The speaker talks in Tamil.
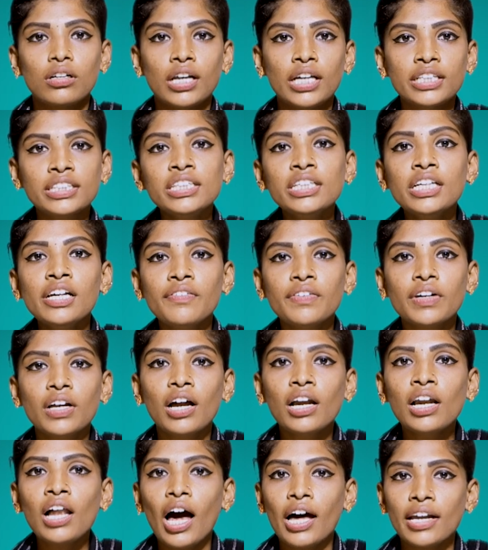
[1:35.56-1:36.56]
ரஜினி
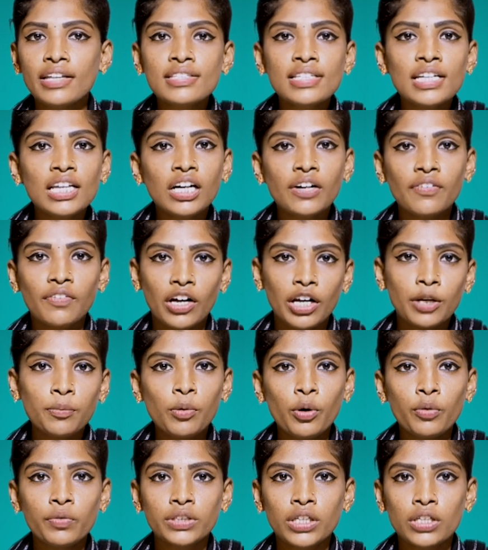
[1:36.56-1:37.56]
அவர்கள் அரசியலுக்கு
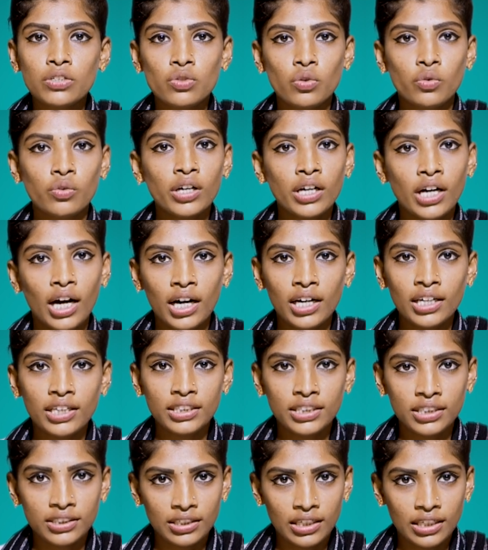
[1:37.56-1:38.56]
வரப்போவதா சொன்ன
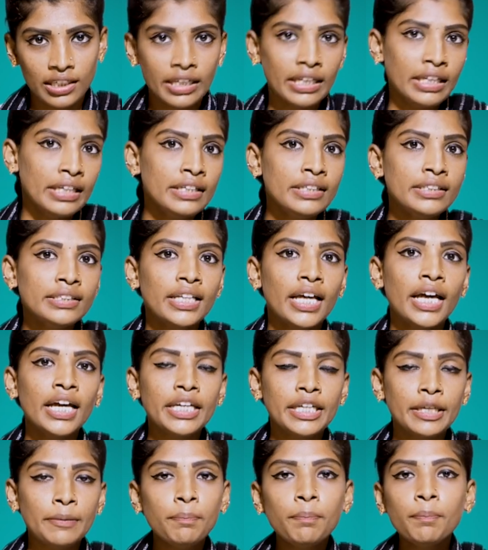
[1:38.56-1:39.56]
காலகட்டத்தில் இருந்தே
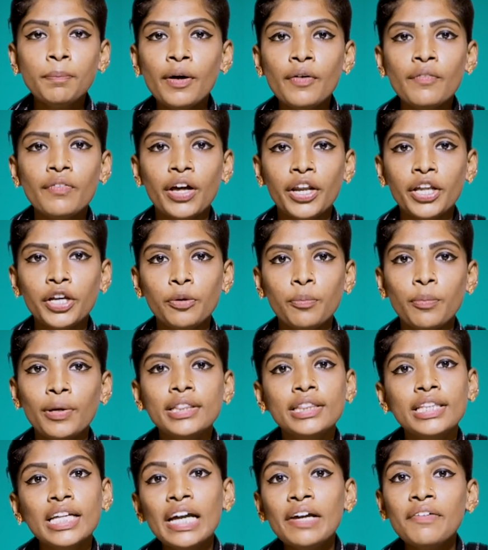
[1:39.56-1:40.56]
இப்போ
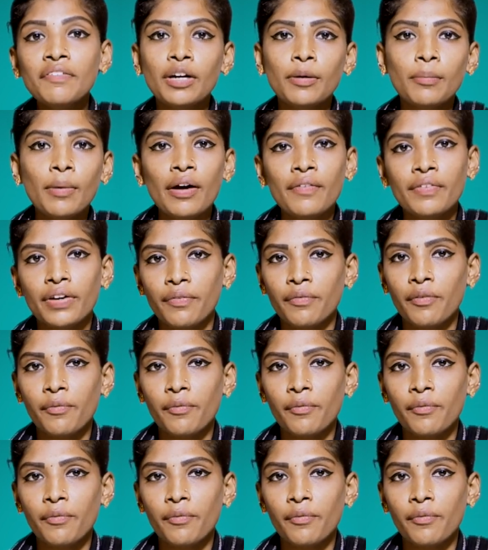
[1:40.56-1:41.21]
வரைக்குமே தீவிரமா அவரை